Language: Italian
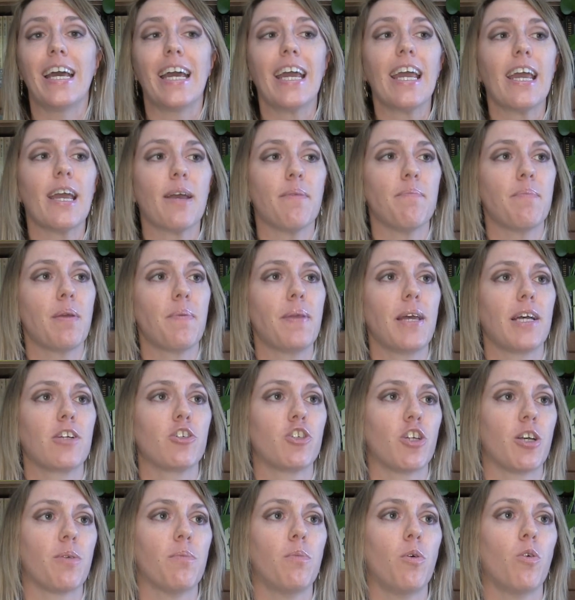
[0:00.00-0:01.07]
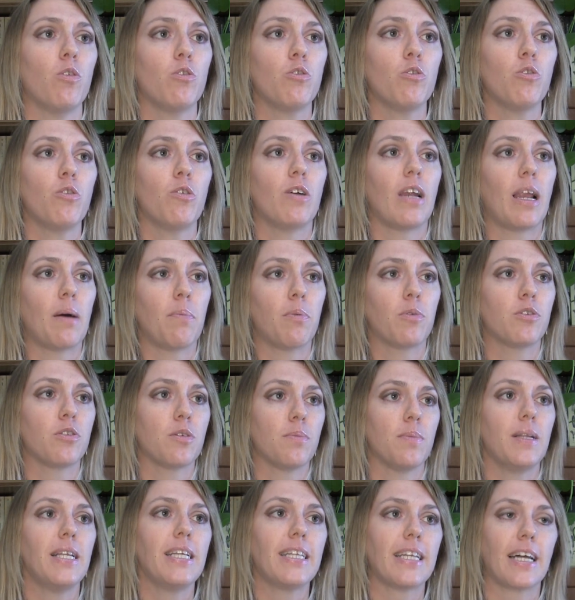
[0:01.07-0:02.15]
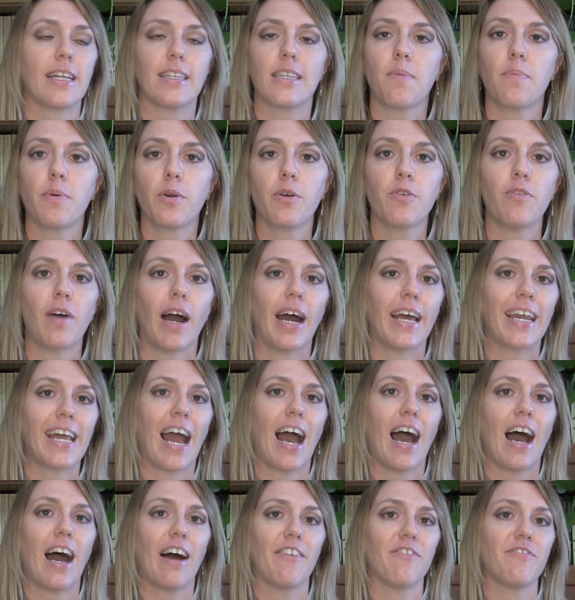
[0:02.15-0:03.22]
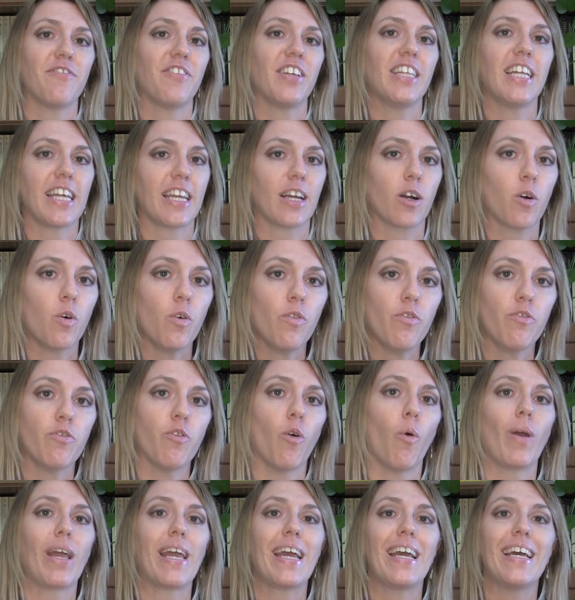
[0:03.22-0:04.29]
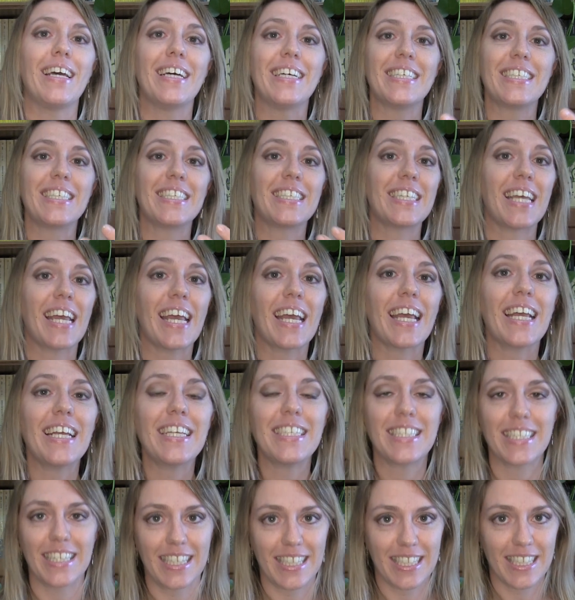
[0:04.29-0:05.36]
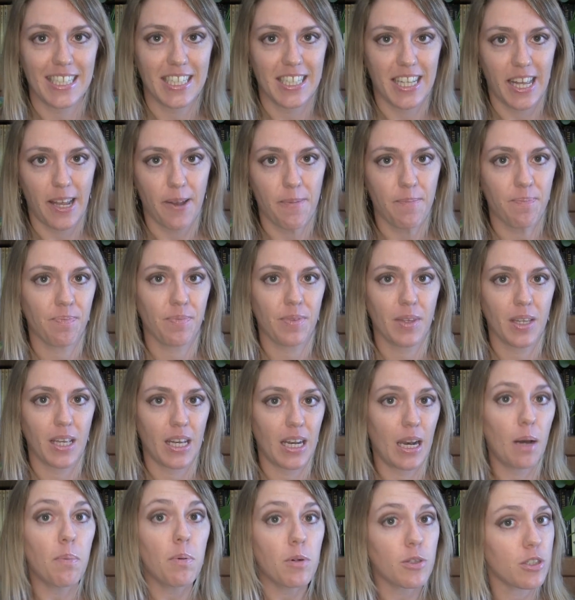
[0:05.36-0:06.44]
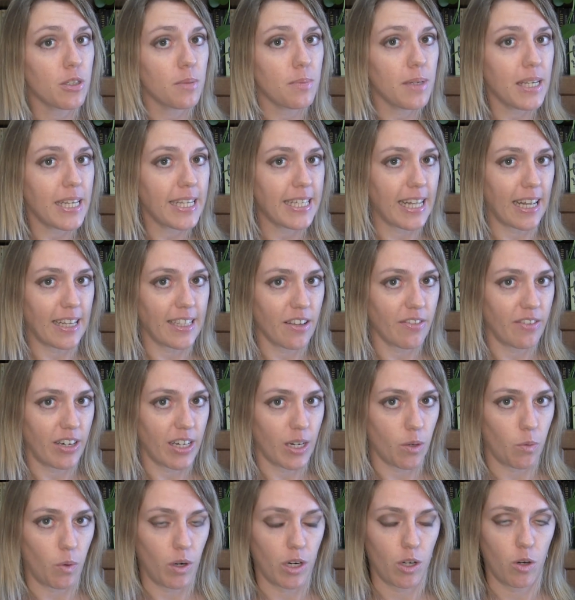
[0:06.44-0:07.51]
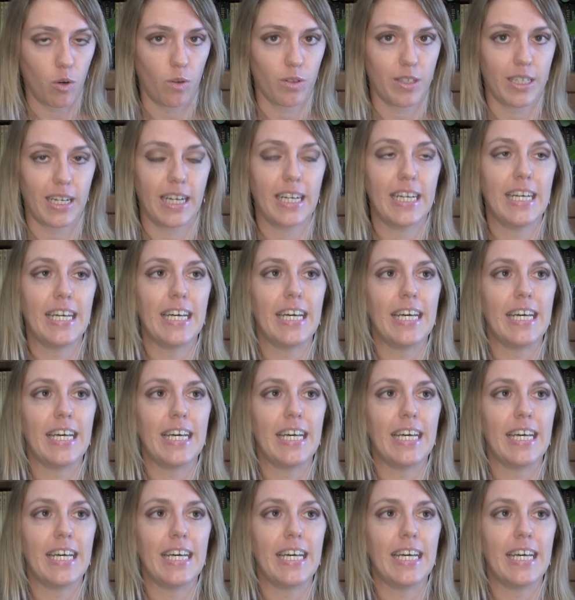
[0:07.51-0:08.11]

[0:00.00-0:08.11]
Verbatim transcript: e mi piace molto la possibilità di provare a vedere con voi se esiste la possibilità di fare qualcosa.